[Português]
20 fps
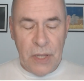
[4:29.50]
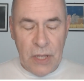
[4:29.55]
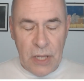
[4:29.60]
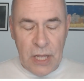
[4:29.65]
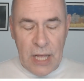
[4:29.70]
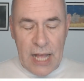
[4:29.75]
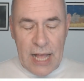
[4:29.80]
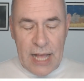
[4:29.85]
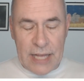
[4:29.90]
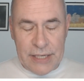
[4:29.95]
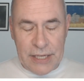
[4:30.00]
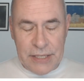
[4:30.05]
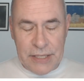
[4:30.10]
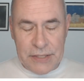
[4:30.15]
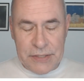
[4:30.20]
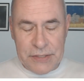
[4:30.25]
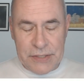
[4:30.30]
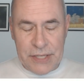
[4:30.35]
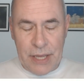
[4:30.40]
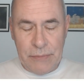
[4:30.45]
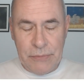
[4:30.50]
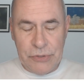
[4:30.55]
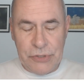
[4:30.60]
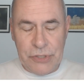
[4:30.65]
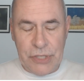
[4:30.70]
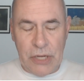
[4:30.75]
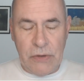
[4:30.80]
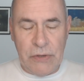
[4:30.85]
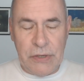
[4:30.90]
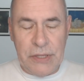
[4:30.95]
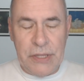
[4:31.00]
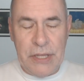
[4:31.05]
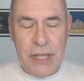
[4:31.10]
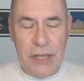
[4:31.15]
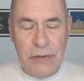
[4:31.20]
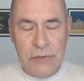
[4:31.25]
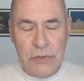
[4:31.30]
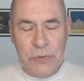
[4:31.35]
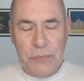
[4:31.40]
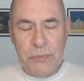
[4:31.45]
Agradecemos, Senhor
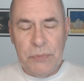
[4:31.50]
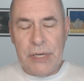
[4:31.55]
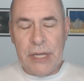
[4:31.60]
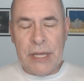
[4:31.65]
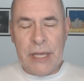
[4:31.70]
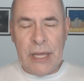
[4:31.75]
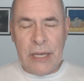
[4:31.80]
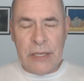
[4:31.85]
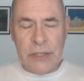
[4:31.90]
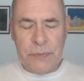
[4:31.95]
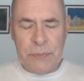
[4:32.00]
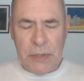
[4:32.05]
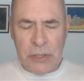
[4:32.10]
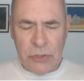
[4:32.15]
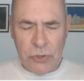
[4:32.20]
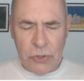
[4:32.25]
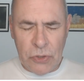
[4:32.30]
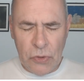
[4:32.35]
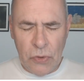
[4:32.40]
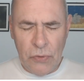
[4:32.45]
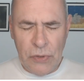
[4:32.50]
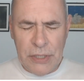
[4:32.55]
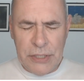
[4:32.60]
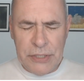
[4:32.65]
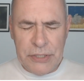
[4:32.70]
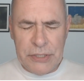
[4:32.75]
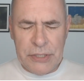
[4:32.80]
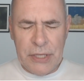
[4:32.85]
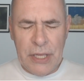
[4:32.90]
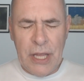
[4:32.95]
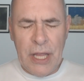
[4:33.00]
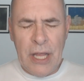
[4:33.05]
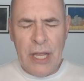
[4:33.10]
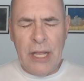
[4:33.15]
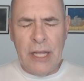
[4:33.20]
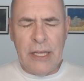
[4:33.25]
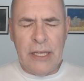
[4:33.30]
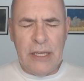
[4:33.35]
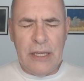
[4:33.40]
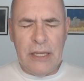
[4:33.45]
Deus, por aquelas pessoas
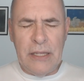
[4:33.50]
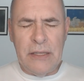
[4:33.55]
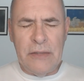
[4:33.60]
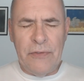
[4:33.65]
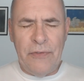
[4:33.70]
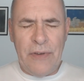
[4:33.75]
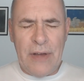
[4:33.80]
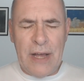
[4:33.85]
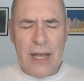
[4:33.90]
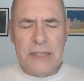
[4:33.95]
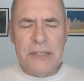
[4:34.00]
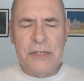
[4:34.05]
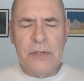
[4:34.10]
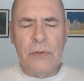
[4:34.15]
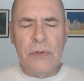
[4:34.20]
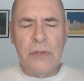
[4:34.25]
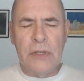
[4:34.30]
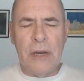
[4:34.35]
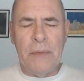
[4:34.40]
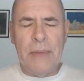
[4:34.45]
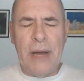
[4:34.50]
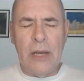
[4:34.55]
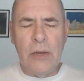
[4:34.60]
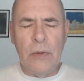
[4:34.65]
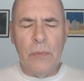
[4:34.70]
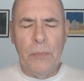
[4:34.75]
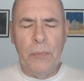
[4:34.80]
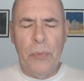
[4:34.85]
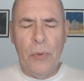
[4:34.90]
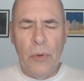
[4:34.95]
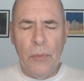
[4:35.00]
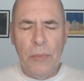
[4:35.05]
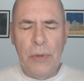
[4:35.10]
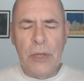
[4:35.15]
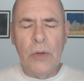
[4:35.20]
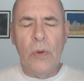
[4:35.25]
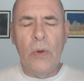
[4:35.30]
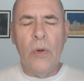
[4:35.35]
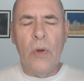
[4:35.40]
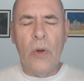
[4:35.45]
que fazem o trabalho
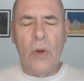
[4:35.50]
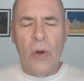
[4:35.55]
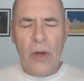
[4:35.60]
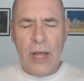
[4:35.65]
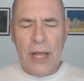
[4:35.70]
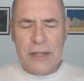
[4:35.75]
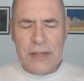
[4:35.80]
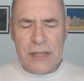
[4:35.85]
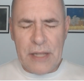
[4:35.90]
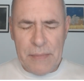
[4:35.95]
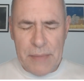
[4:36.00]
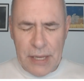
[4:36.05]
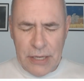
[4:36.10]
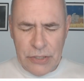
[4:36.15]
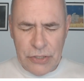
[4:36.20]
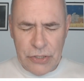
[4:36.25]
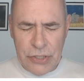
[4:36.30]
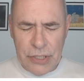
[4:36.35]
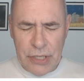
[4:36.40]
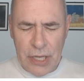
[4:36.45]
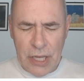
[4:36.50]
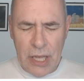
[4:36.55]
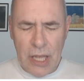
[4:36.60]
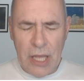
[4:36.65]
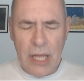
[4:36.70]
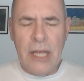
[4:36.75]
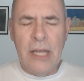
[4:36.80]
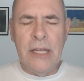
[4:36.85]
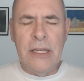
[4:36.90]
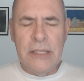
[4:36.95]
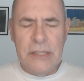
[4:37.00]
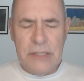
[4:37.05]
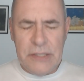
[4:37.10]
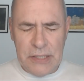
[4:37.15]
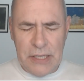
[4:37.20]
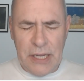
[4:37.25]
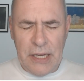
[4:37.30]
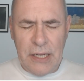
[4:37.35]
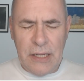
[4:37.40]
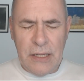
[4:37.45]
público corretamente.
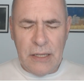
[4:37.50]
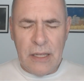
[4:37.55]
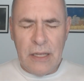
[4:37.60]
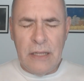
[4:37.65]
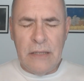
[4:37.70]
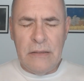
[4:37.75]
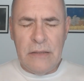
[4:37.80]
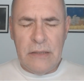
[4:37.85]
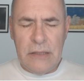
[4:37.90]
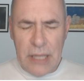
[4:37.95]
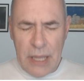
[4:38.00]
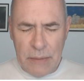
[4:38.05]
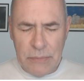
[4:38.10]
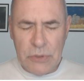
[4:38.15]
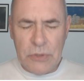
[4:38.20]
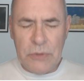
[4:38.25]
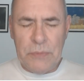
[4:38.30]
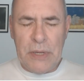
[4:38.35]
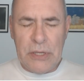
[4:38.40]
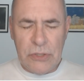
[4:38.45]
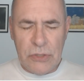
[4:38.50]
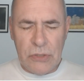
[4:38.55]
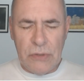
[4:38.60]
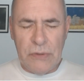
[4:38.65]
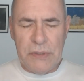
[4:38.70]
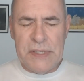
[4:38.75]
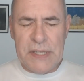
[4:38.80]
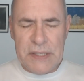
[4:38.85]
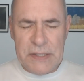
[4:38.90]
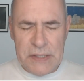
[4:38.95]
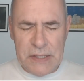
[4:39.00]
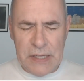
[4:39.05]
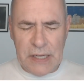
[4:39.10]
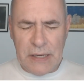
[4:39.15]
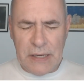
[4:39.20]
Sim, temos pessoas assim.